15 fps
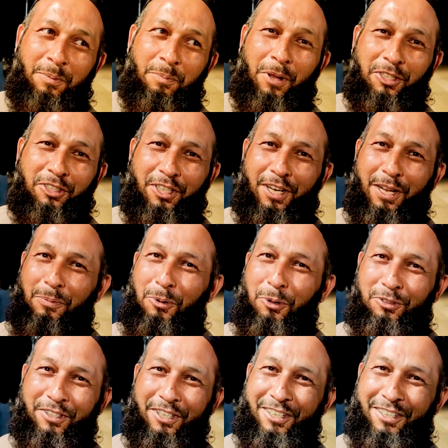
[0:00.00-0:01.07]
माशाल्लाह
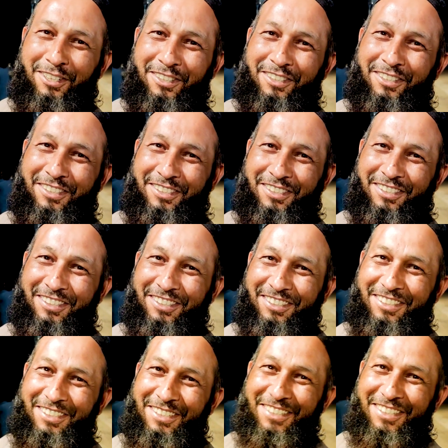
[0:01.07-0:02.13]
बहुत
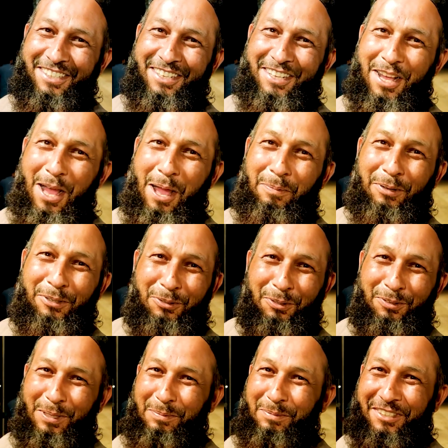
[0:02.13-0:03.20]
ज़्यादा कितना आपकी
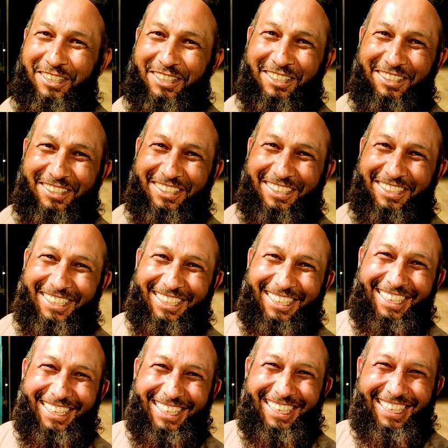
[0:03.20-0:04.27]
सोच से
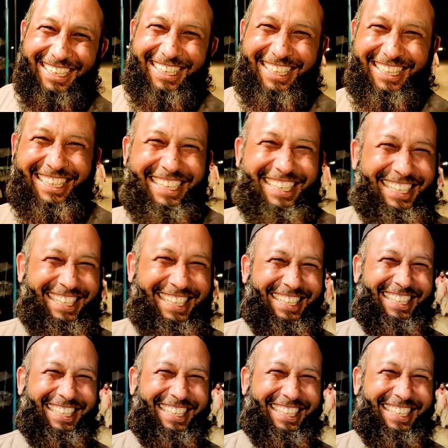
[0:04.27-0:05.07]
भी